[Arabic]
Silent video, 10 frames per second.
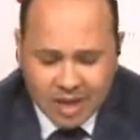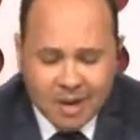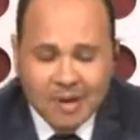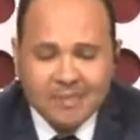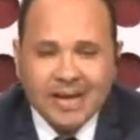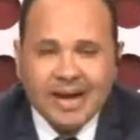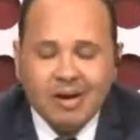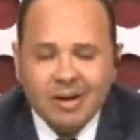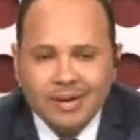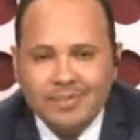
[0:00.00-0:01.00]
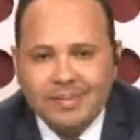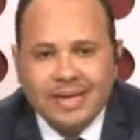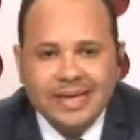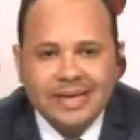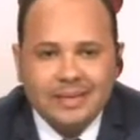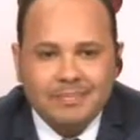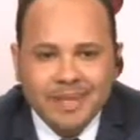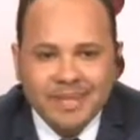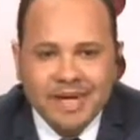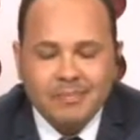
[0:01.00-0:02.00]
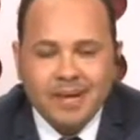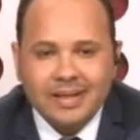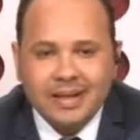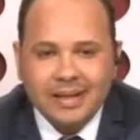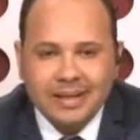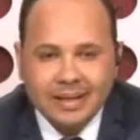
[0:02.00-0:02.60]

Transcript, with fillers: مبدئيا اول ما بيجي لي البيشنت بقدر